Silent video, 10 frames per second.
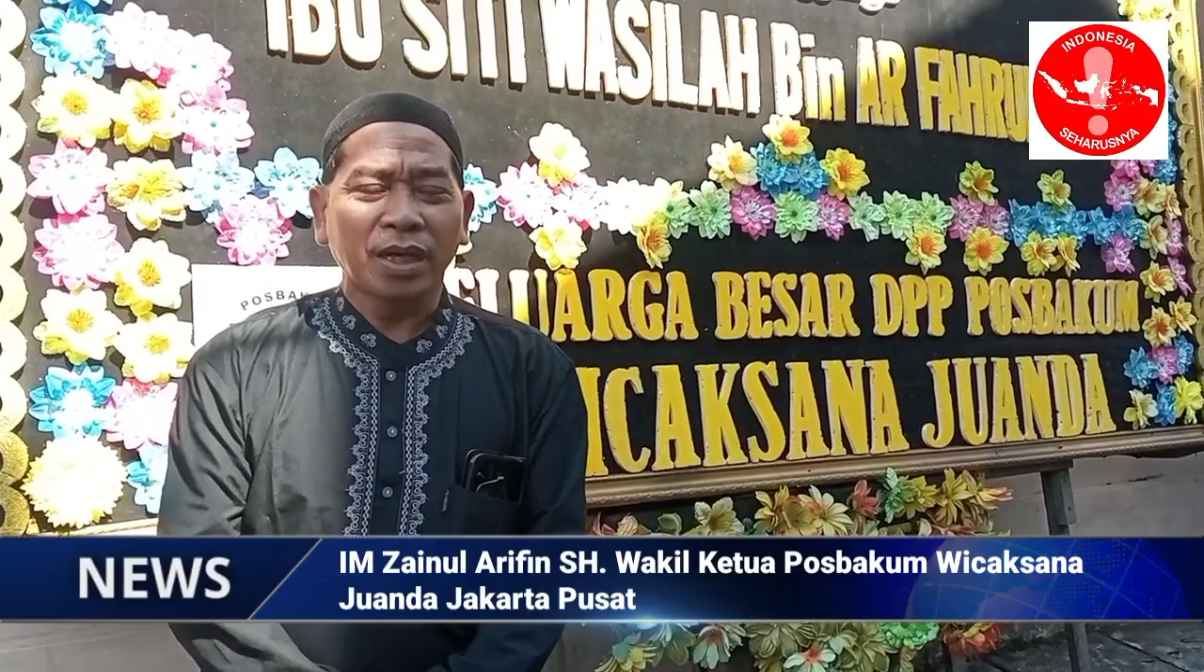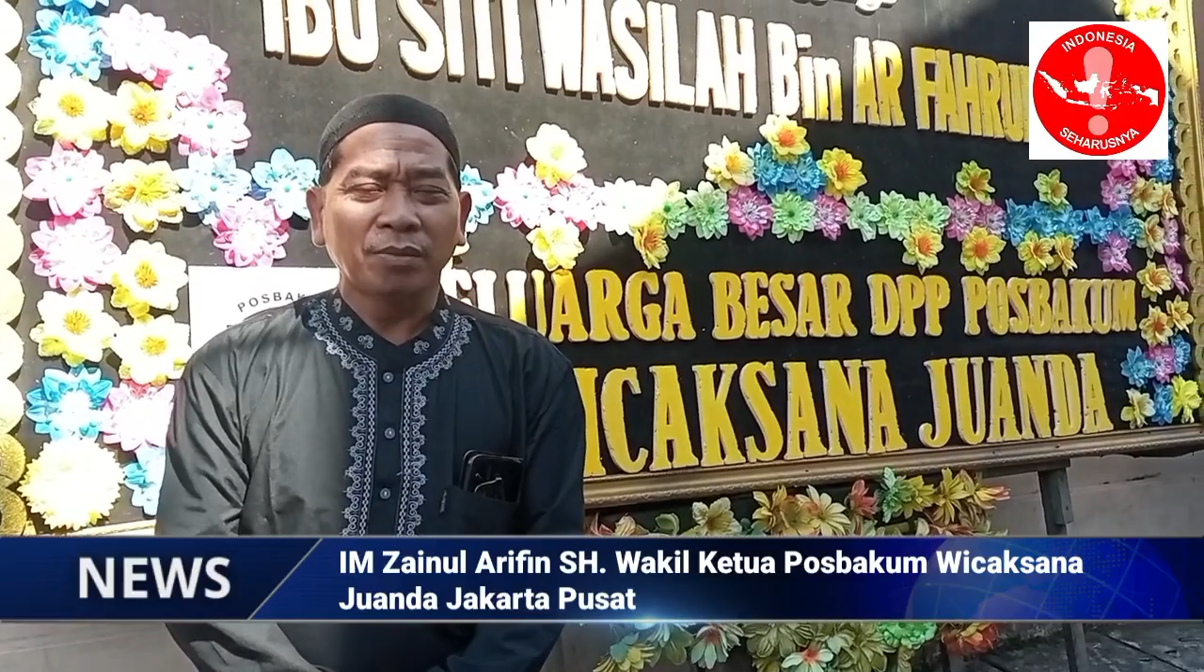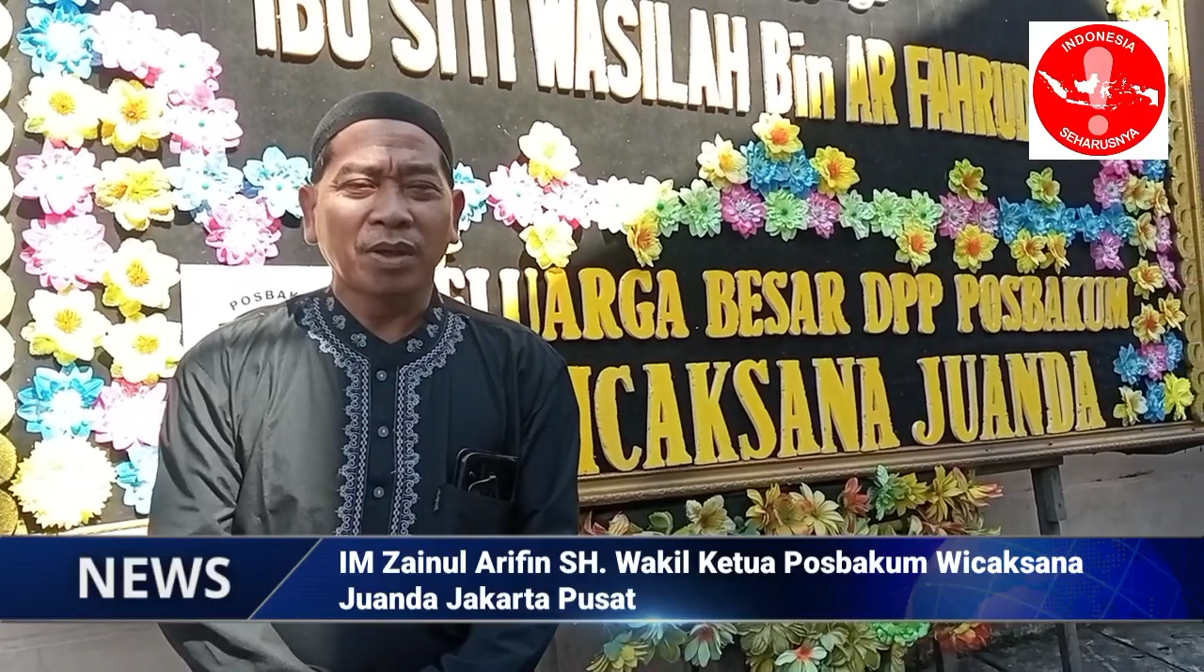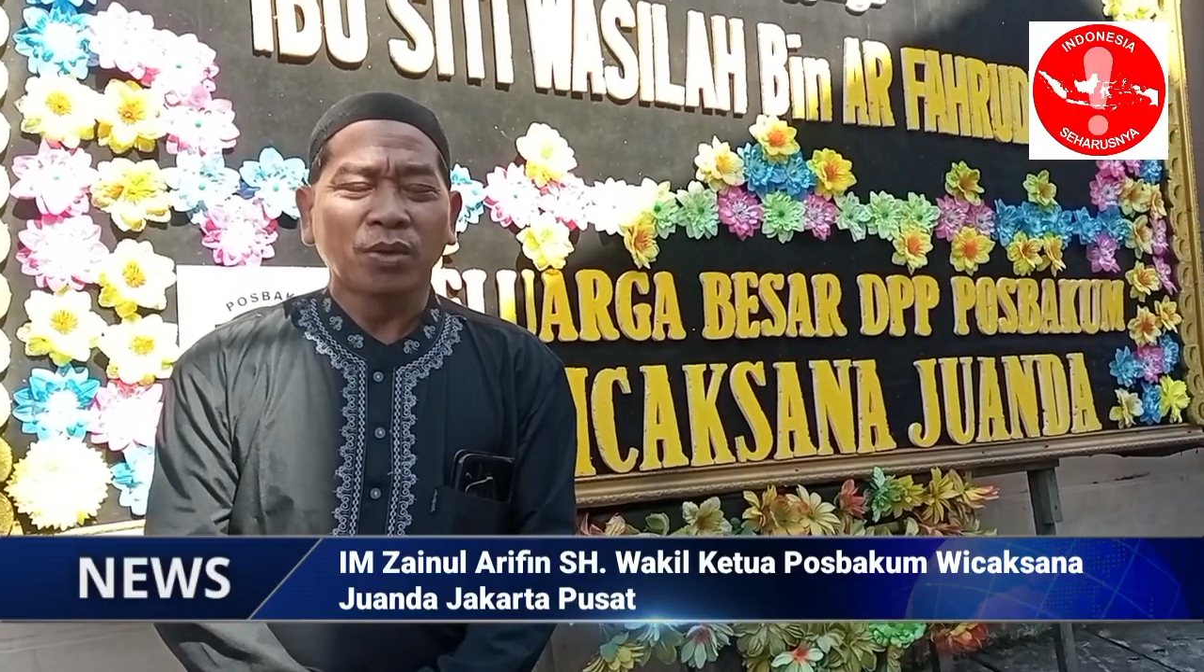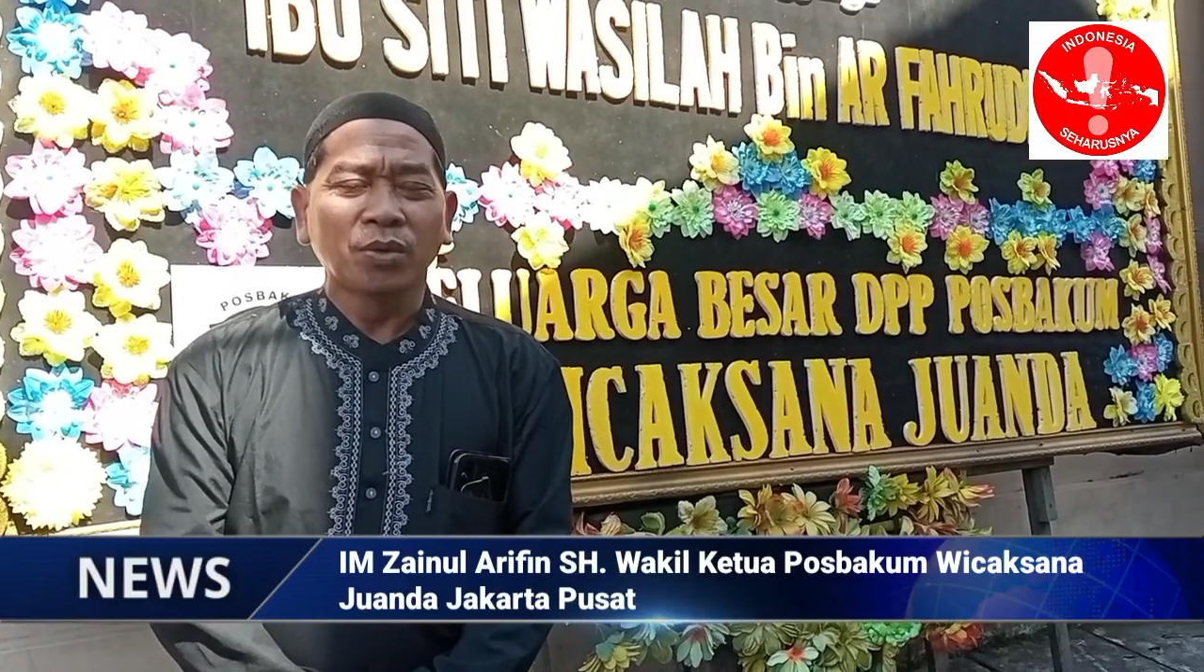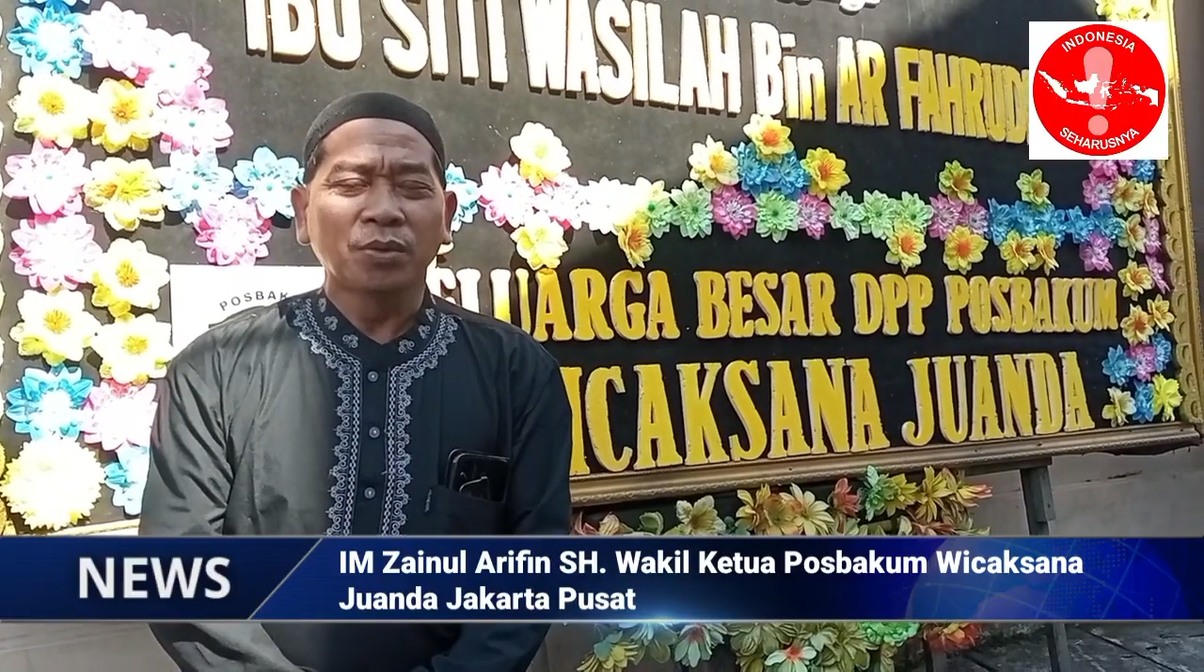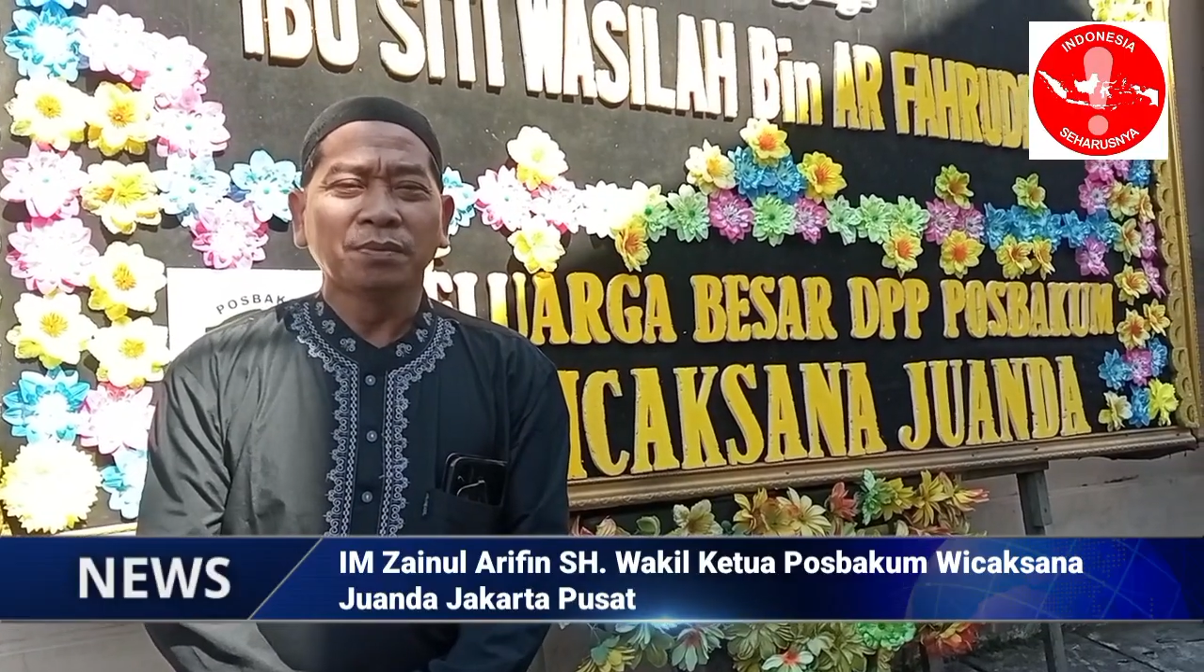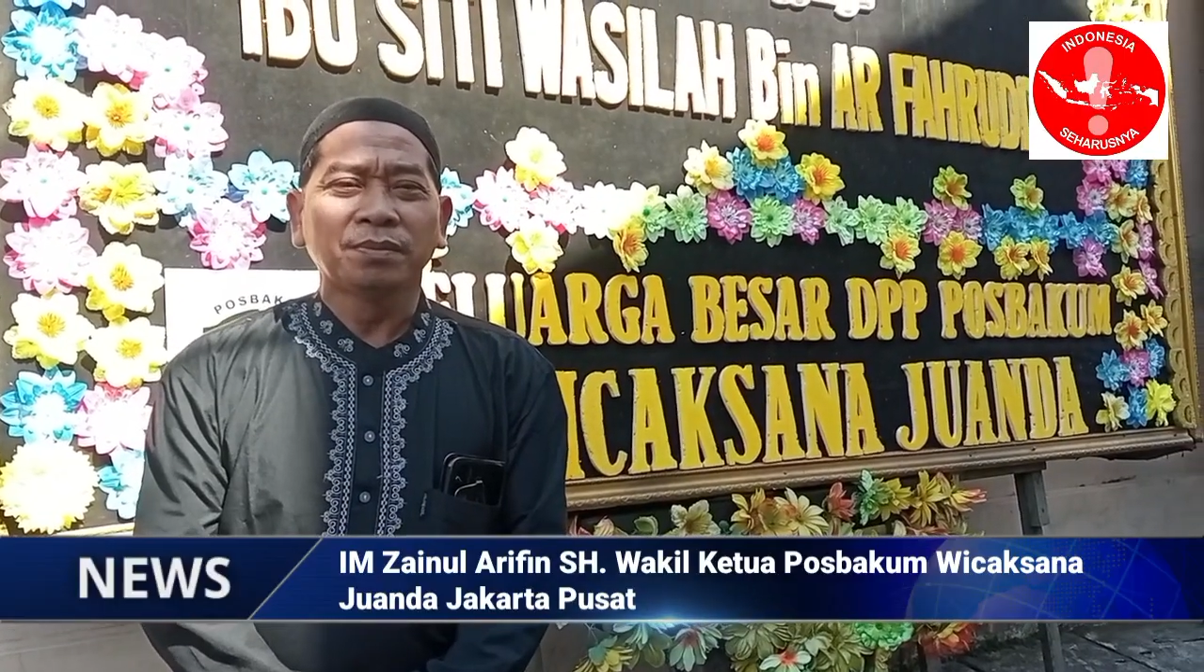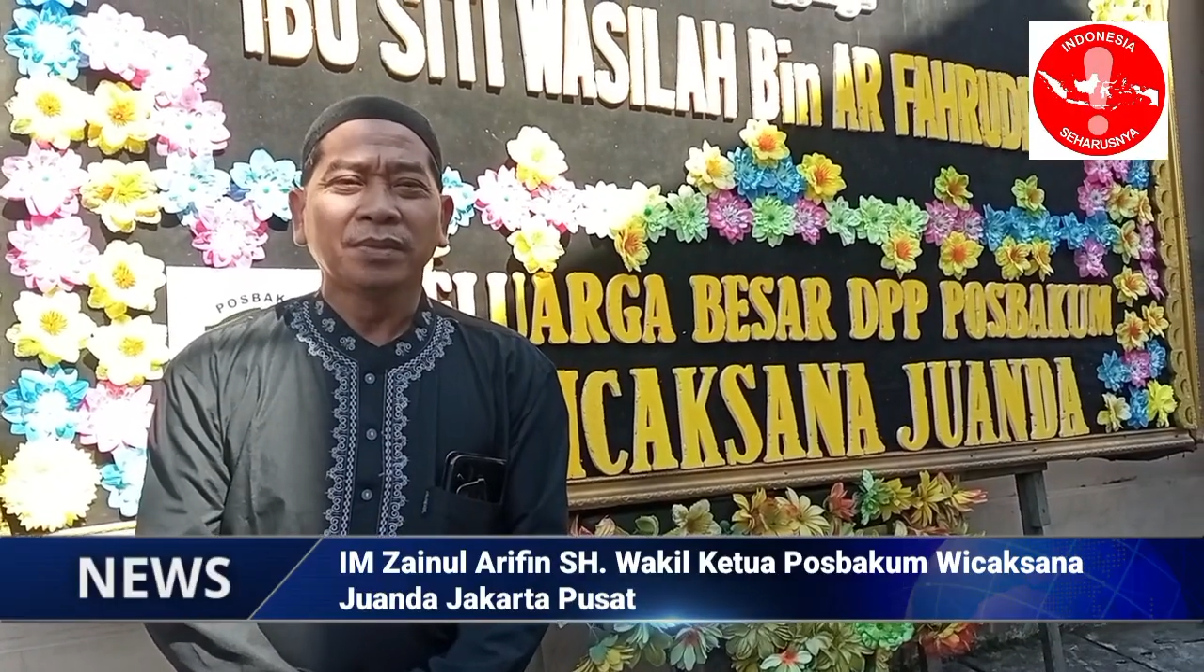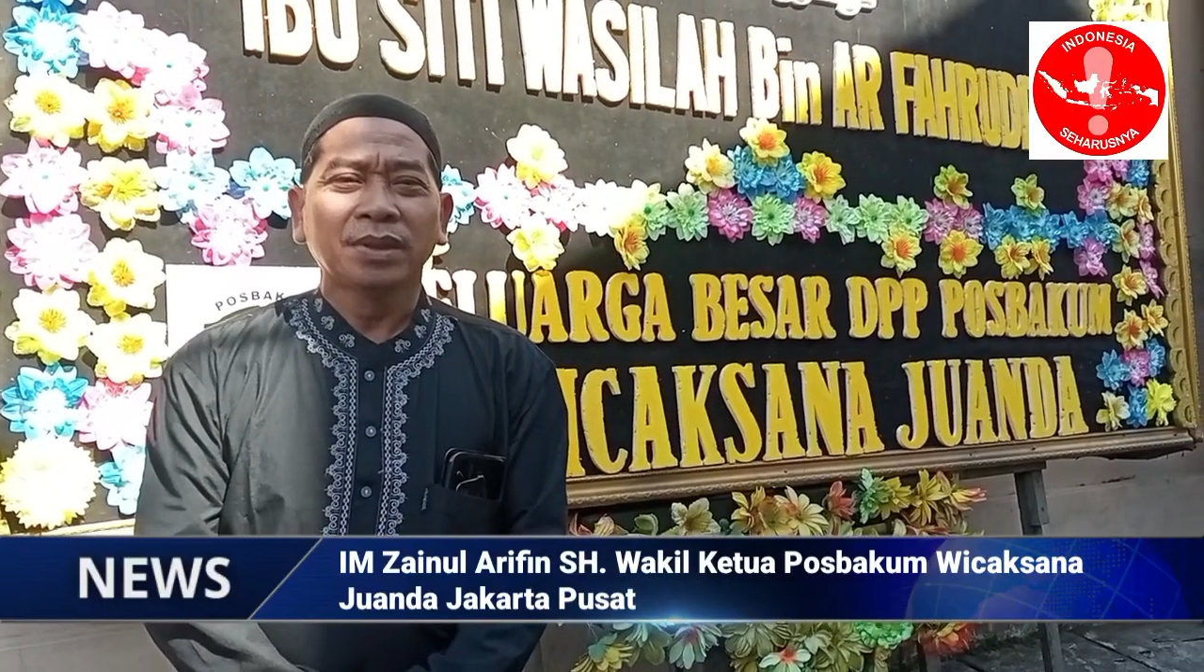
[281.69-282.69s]

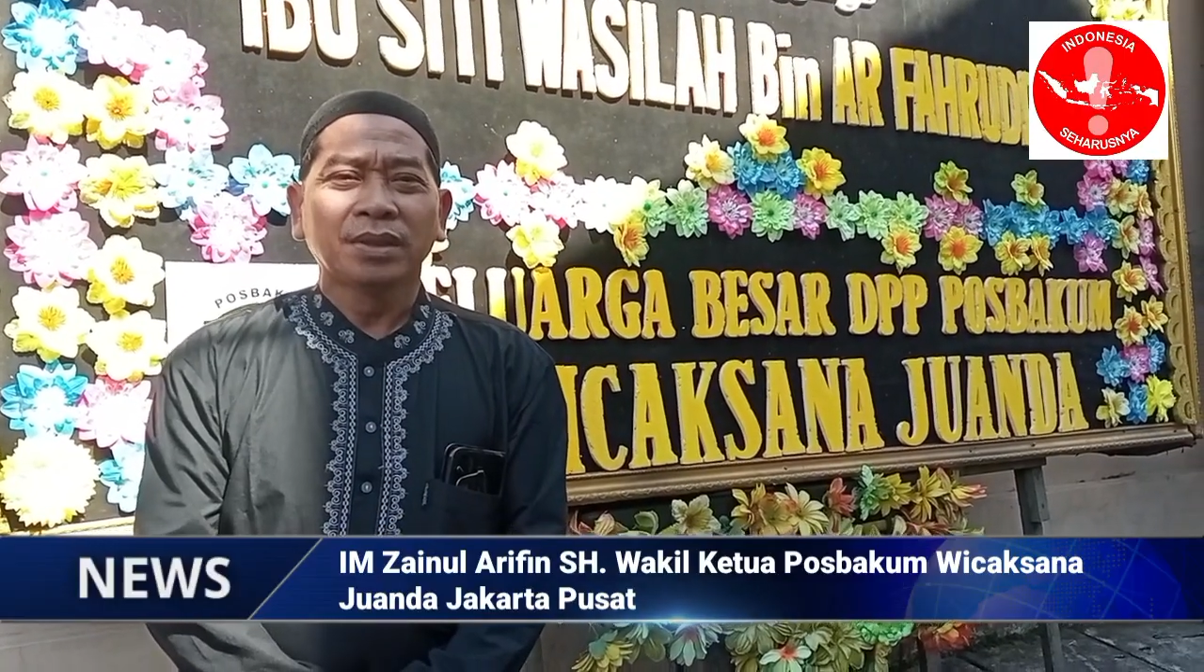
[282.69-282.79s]
almarhum